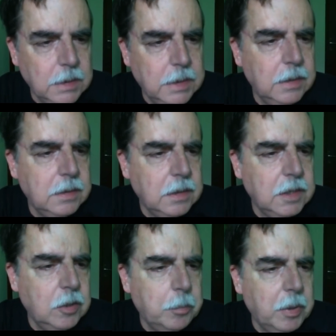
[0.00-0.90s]
que está
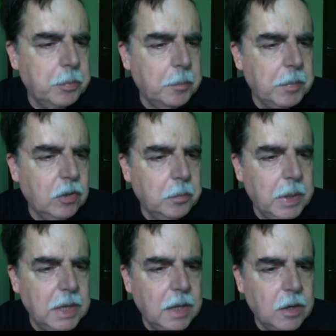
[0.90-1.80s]
escrito por el programador
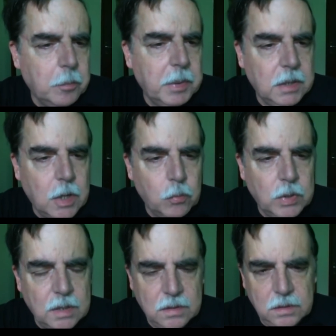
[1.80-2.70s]
belga Robert
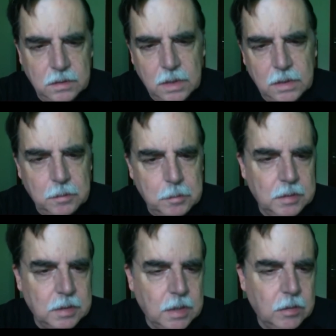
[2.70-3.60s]
Houdart, de ahí debe haber
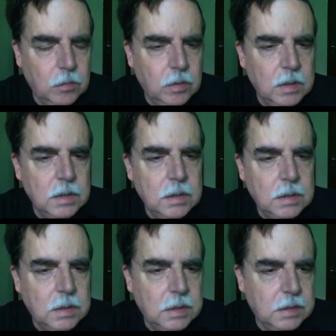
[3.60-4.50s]
sacado
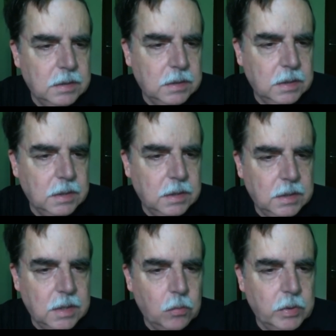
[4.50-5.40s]

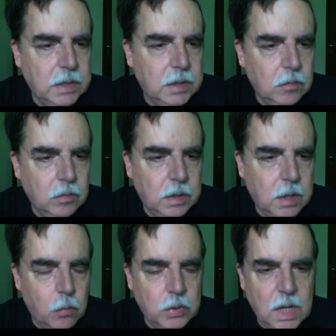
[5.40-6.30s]
este, Houdini, ¿no? De
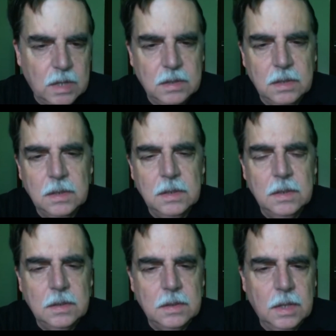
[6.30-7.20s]
Houdart,
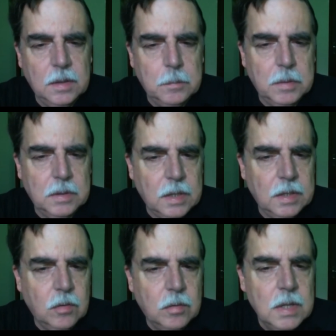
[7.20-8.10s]
de ahí debe haber
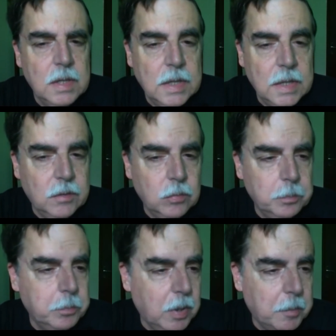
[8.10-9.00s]
salido. Es
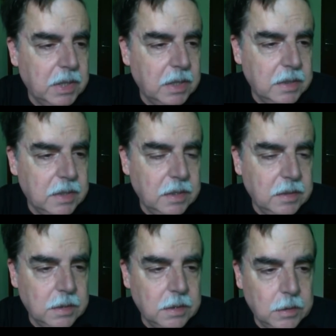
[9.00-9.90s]
un programa de
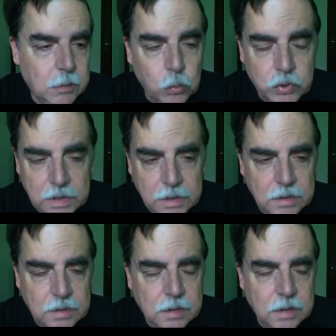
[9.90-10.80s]
ajedrez UCI,
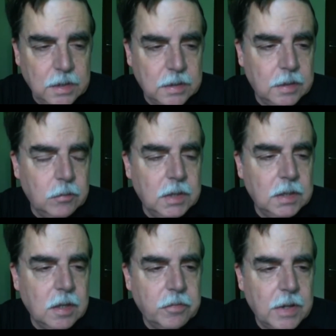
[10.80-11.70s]
es decir, que tiene una
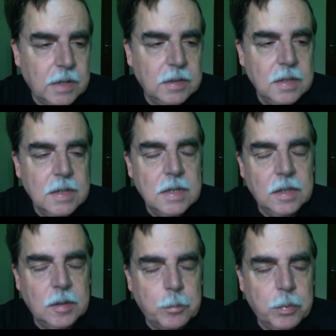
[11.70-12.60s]
interfaz
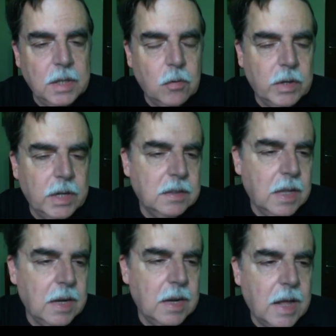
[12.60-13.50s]
que se puede
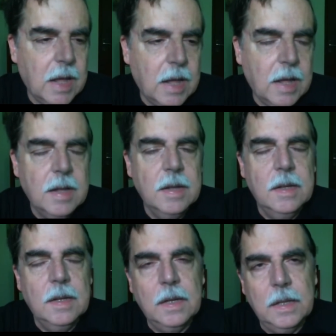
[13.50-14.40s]
conectar a,
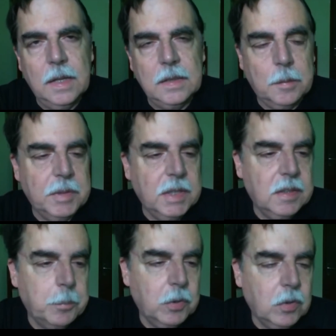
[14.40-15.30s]
eh, a través de
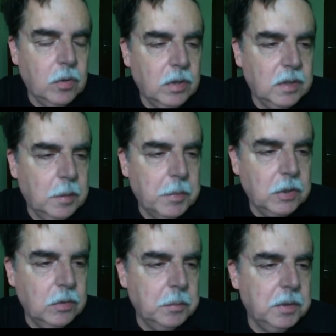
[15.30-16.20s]
este protocolo que se llama
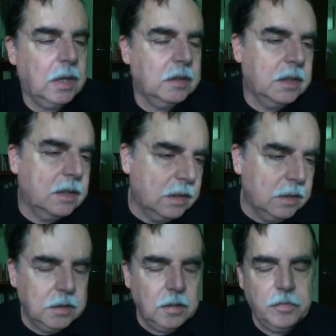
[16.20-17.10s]
Universal Chess
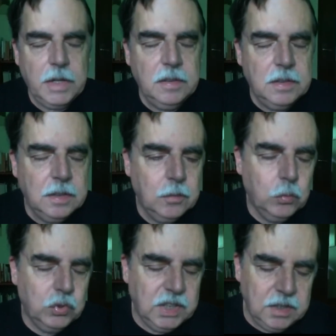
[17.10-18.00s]
Interface,
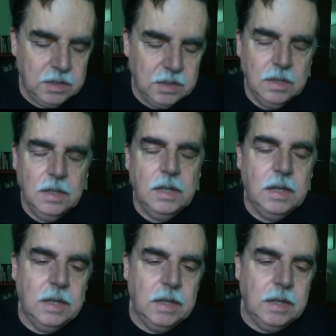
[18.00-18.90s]
UCI,
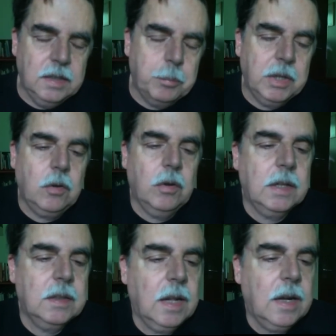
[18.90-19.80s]
eh, se puede
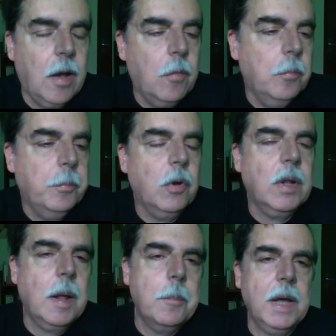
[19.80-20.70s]
conectar a un
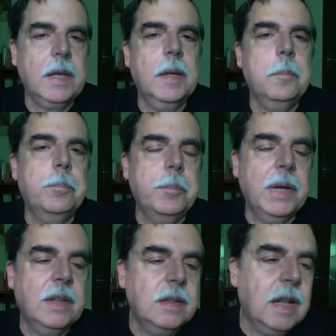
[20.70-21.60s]
programa que
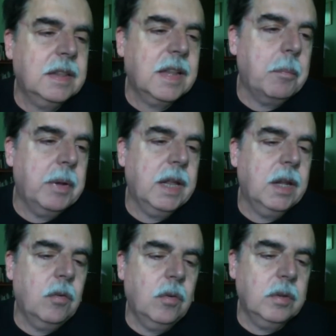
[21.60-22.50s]
presente el
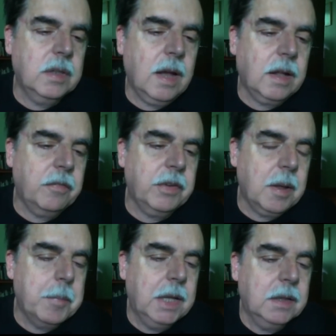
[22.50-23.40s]
tablero ya
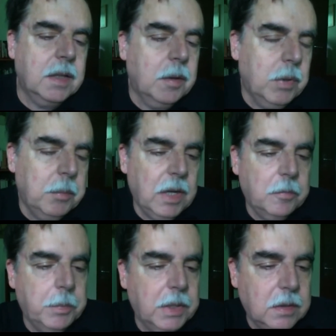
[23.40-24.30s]
gráficamente y mueva
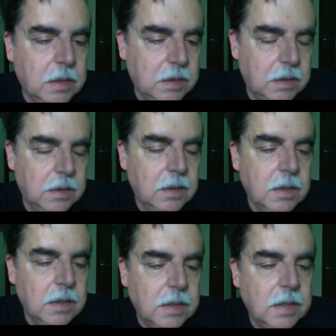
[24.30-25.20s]
las piezas y,
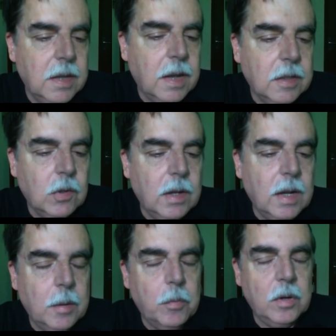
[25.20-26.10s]
y ya haga toda la
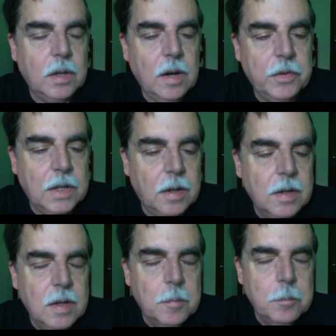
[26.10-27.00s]
labor gráfica.
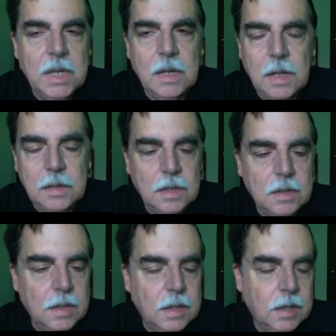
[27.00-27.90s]
Miren, antes
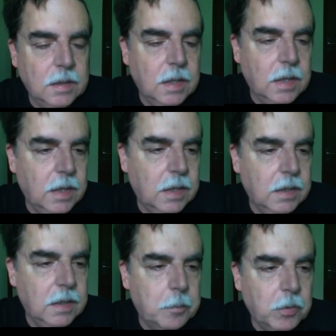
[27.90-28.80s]

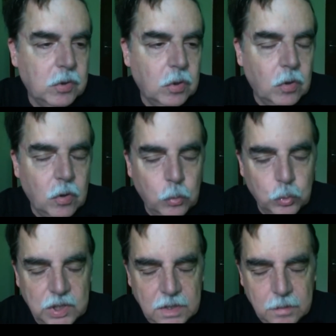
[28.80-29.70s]
de, del protocolo
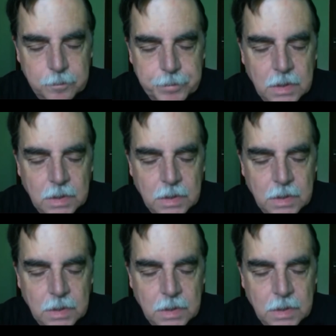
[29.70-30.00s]
UCI,